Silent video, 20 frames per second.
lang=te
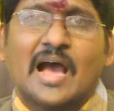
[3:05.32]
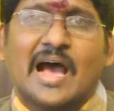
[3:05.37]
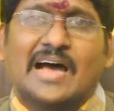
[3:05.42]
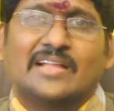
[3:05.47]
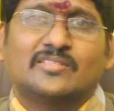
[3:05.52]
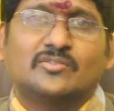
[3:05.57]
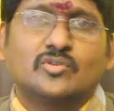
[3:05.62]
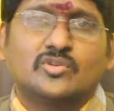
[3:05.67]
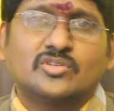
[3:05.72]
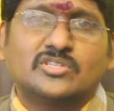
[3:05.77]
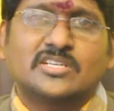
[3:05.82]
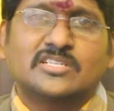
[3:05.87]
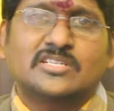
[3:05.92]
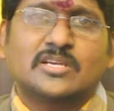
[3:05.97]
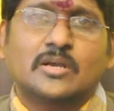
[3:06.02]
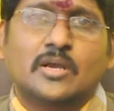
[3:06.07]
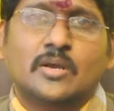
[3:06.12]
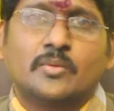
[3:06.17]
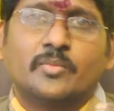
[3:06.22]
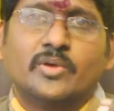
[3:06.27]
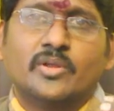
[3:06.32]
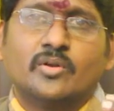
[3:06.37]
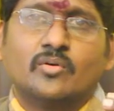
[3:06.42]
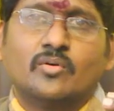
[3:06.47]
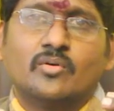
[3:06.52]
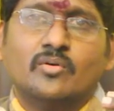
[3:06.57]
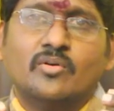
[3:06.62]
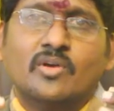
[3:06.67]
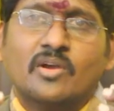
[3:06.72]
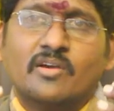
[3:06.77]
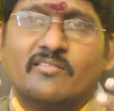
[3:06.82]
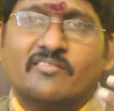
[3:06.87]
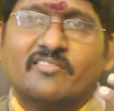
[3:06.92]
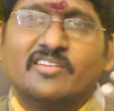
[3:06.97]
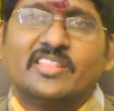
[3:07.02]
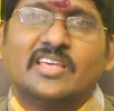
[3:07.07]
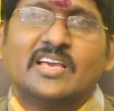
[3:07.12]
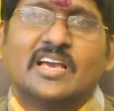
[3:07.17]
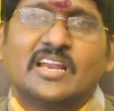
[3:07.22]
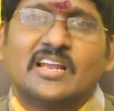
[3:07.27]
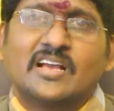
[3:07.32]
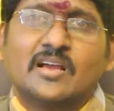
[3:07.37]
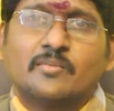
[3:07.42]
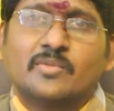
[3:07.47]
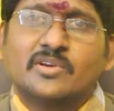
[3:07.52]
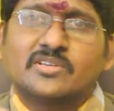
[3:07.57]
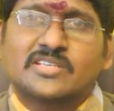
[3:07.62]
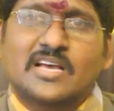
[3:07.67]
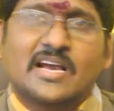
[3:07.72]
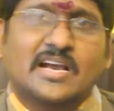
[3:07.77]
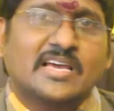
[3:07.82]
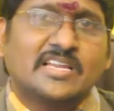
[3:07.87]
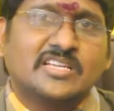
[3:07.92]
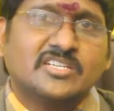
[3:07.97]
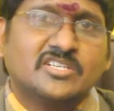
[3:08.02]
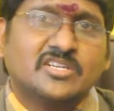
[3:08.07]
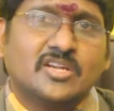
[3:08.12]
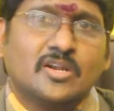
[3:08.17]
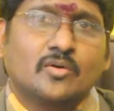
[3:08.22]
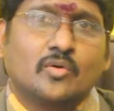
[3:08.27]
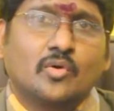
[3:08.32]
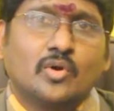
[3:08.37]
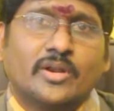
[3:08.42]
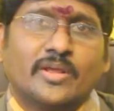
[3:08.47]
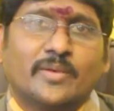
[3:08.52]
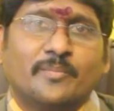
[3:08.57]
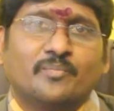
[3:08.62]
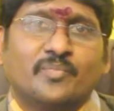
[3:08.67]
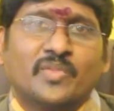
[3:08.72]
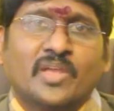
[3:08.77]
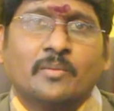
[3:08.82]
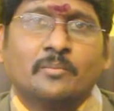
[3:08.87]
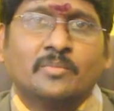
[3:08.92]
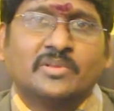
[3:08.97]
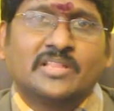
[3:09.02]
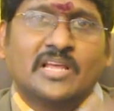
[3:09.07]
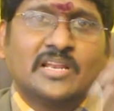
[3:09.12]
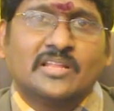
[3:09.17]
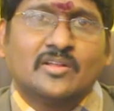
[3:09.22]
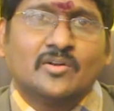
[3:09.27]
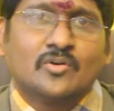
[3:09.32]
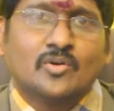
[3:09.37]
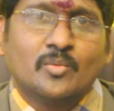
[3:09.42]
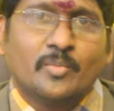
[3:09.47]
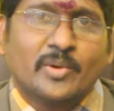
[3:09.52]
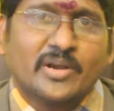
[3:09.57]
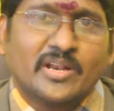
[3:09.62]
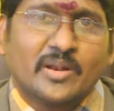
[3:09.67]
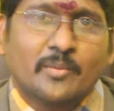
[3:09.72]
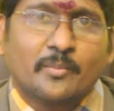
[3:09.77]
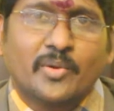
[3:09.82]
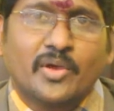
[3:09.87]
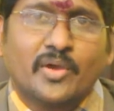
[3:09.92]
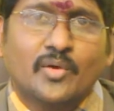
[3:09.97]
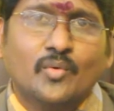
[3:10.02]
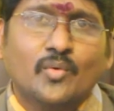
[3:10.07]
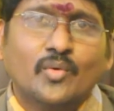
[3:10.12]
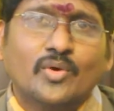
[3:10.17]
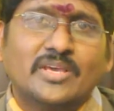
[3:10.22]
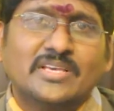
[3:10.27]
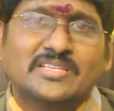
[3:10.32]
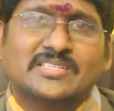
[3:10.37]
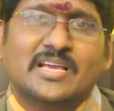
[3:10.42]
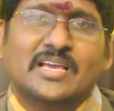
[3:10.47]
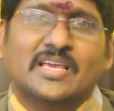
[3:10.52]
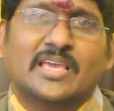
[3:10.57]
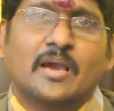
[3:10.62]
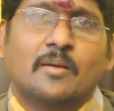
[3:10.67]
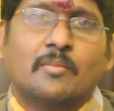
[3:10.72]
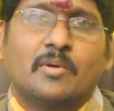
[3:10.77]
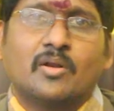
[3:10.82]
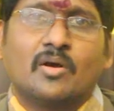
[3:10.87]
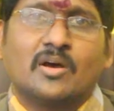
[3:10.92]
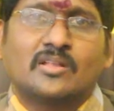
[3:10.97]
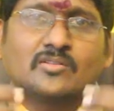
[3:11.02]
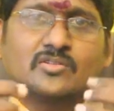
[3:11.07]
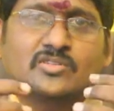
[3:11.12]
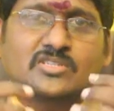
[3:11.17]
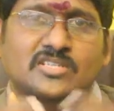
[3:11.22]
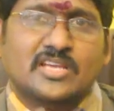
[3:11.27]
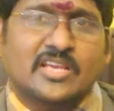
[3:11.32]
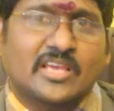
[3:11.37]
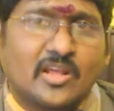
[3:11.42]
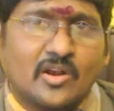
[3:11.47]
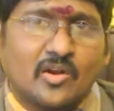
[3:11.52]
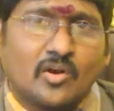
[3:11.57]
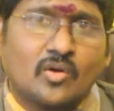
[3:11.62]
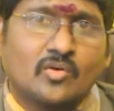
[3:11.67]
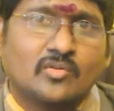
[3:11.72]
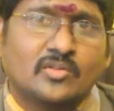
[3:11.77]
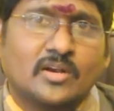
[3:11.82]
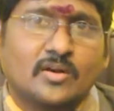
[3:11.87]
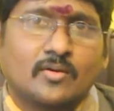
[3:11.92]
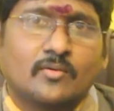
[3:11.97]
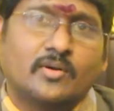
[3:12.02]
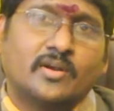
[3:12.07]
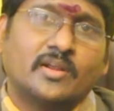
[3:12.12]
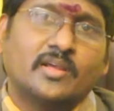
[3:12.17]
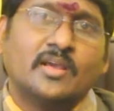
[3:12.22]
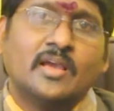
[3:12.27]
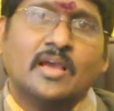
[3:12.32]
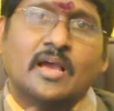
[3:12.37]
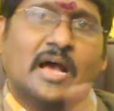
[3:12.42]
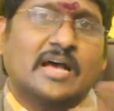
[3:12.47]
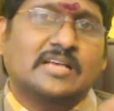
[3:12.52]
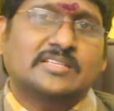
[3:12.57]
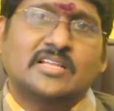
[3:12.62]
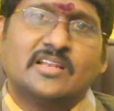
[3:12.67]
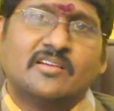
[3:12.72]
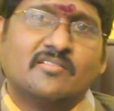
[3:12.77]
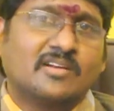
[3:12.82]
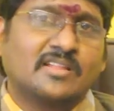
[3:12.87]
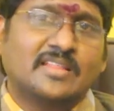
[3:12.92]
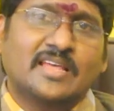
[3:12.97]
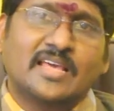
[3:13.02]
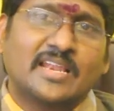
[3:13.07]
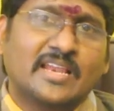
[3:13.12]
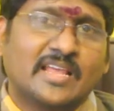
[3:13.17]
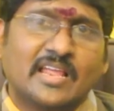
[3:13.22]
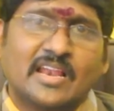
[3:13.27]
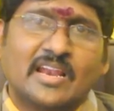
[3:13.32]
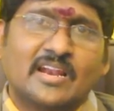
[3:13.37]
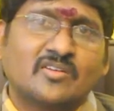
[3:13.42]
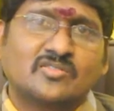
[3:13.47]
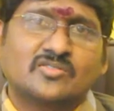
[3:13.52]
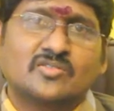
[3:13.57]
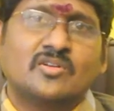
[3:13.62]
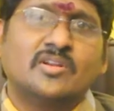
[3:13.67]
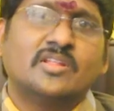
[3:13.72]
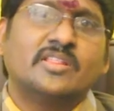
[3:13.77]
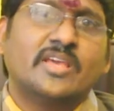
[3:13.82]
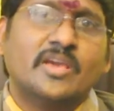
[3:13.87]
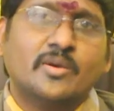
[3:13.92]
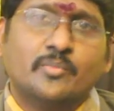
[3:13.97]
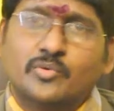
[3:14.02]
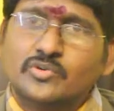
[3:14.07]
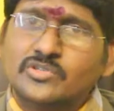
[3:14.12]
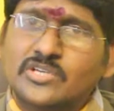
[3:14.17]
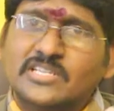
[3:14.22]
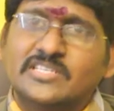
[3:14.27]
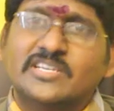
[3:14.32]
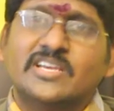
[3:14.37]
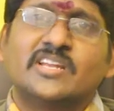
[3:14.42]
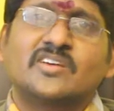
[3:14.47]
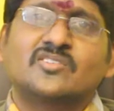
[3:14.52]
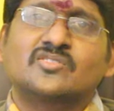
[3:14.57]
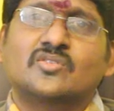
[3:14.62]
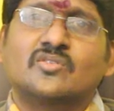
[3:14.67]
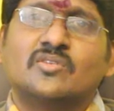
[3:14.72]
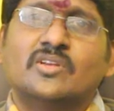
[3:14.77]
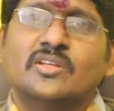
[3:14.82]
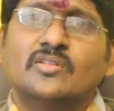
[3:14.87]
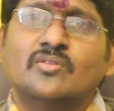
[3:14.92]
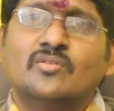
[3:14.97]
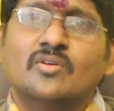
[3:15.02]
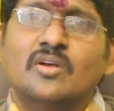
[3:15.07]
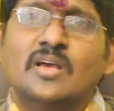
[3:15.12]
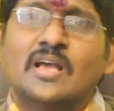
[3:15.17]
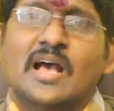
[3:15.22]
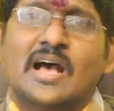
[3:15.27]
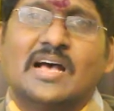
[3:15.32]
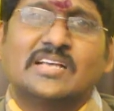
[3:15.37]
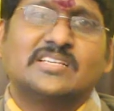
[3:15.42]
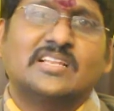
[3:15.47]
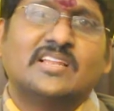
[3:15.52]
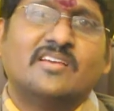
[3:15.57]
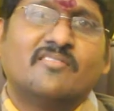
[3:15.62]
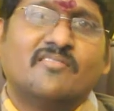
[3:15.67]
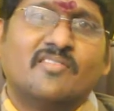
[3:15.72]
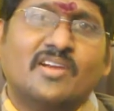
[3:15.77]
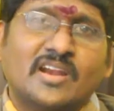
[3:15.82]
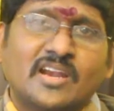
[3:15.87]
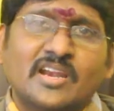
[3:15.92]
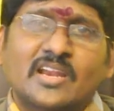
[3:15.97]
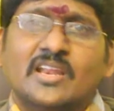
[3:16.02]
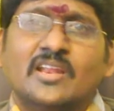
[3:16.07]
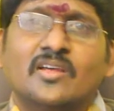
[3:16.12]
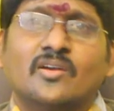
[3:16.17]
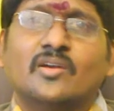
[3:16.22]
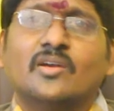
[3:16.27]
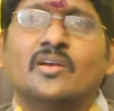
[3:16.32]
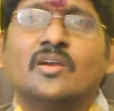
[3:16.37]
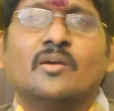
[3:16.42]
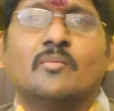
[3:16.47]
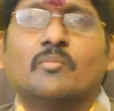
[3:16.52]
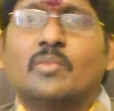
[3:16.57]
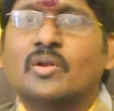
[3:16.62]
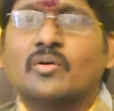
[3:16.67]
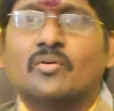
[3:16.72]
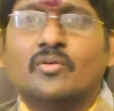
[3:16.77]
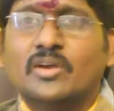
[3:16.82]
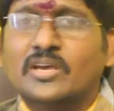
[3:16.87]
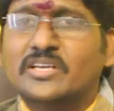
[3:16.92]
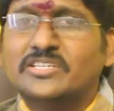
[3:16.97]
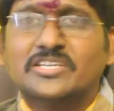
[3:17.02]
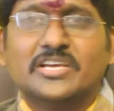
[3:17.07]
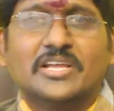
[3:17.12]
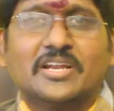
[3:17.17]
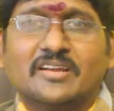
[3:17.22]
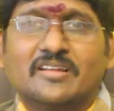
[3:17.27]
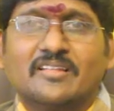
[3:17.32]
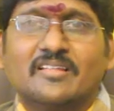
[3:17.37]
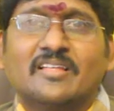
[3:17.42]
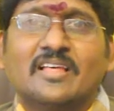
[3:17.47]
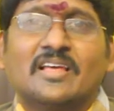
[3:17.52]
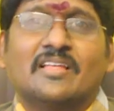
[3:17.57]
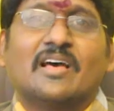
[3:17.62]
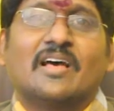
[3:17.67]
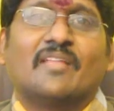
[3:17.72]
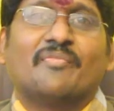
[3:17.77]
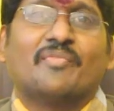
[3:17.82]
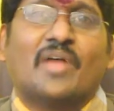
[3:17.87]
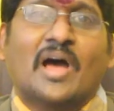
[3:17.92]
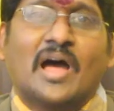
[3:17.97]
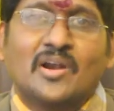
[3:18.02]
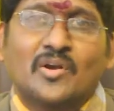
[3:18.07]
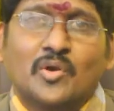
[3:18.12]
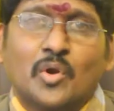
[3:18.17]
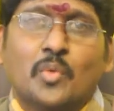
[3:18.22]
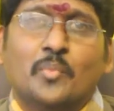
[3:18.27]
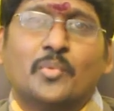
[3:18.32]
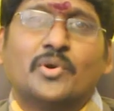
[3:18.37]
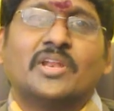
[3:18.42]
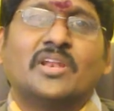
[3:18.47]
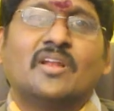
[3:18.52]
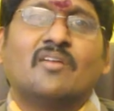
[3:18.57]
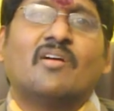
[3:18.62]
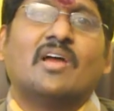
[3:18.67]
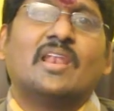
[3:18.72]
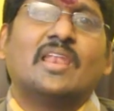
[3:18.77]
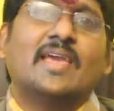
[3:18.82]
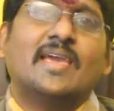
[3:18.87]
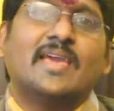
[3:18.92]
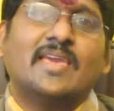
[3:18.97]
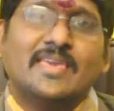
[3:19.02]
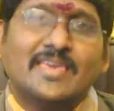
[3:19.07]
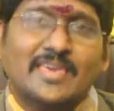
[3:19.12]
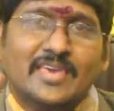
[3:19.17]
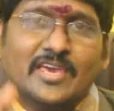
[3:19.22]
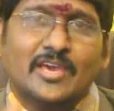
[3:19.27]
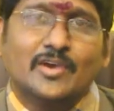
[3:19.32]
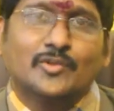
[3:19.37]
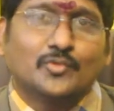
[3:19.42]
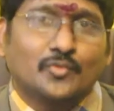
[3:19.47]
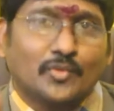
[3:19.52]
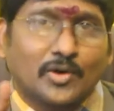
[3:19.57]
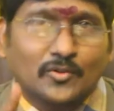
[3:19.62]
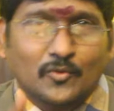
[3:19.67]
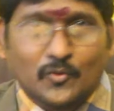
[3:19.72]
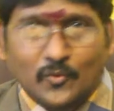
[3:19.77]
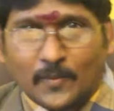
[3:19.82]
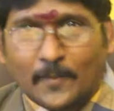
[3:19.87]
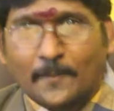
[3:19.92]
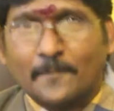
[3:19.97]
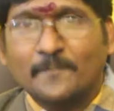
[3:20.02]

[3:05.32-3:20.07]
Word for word: అదృష్ట సంఖ్య మీరు విధి కనుక మీకు సహకరించింది అనుకోండి మీ తల్లిదండ్రులు పెట్టిన పేరు ఈ సంఖ్యాబలం అదృష్ట సంఖ్యలలో ఉందనుకోండి అసలు ఎవరి దగ్గరికి వెళ్ళనవసరం లేదు ఏ పూజలు చేయనవసరం లేదు అసలు ఎవరిని మనం చేయలేదు దాంట్లో పుట్టిన వాళ్ళే ఈ హేతువాదులు